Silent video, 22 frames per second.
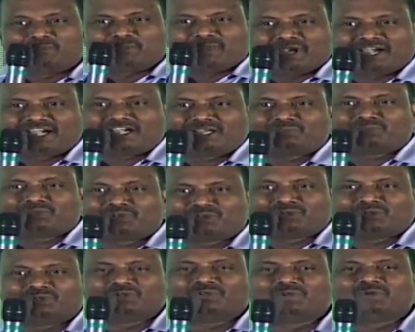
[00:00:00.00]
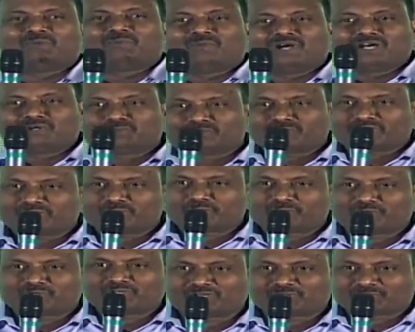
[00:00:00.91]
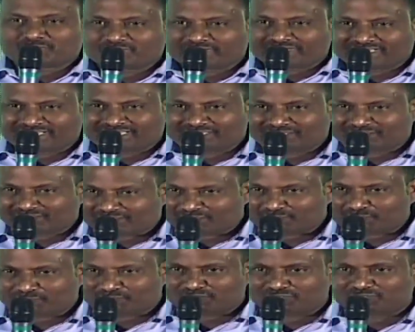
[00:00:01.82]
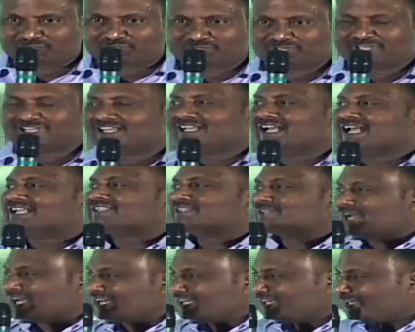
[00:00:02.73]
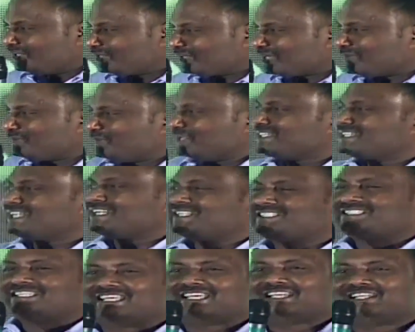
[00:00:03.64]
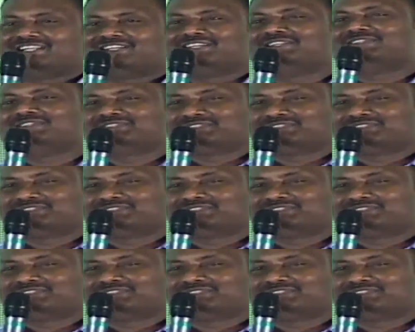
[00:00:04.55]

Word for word: మేడంకు మా హృదయపూర్వక కృతజ్ఞతలు తెలుపుకుంటూ అసలు అన్నీ కూడా మంచిగా చేయాలని